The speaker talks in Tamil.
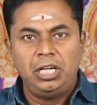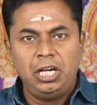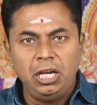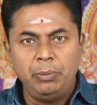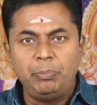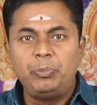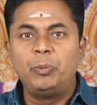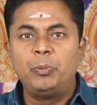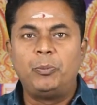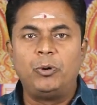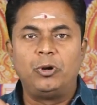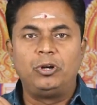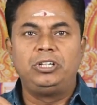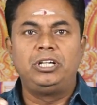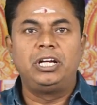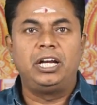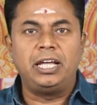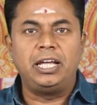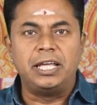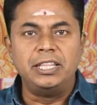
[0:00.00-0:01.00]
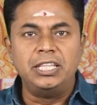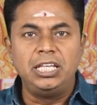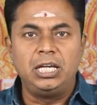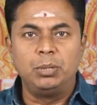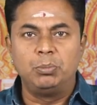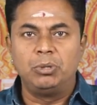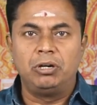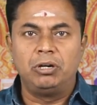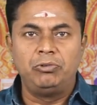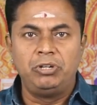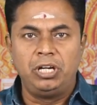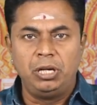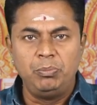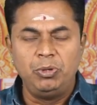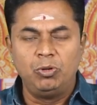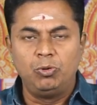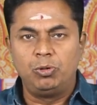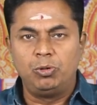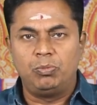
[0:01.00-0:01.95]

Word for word: இனிப்பு பொருட்களை அதிகமாக விரும்பி